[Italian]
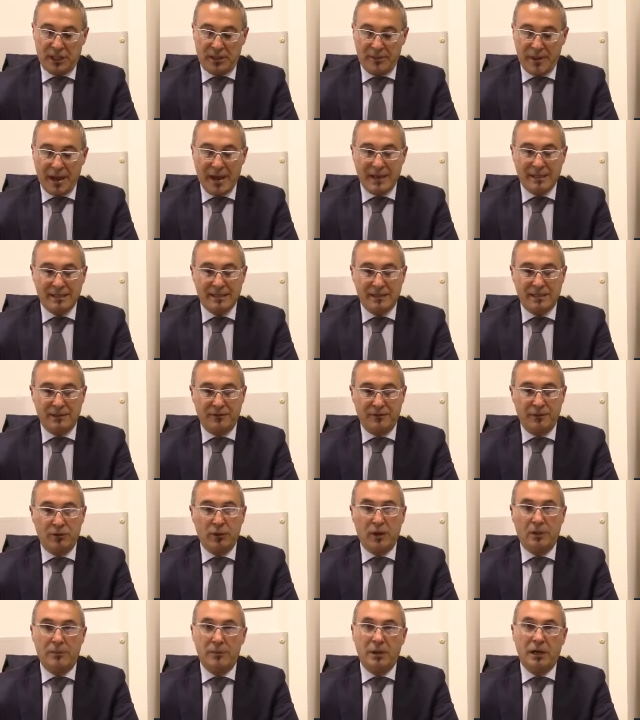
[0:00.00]
dei Marzi
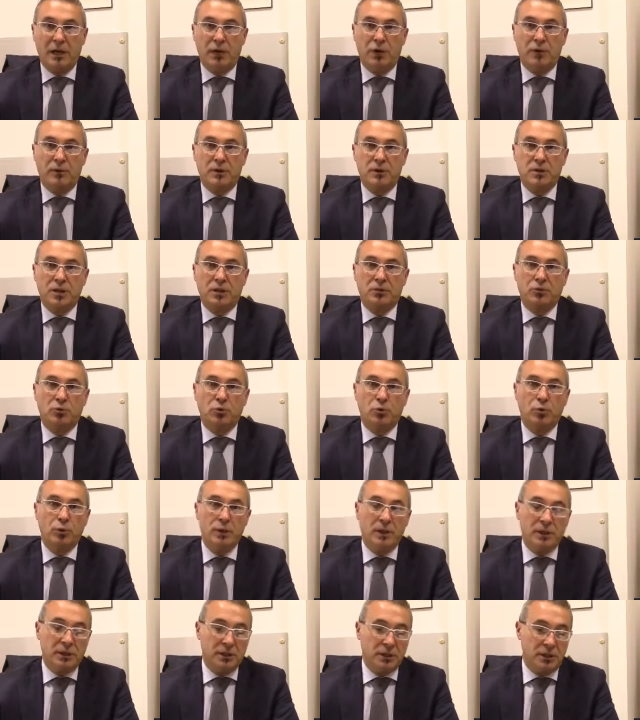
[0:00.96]
fino al
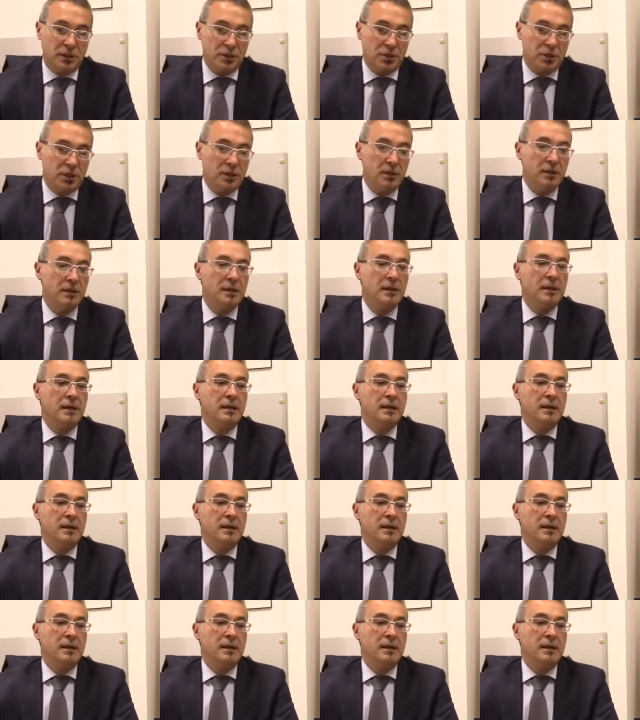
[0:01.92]
1915,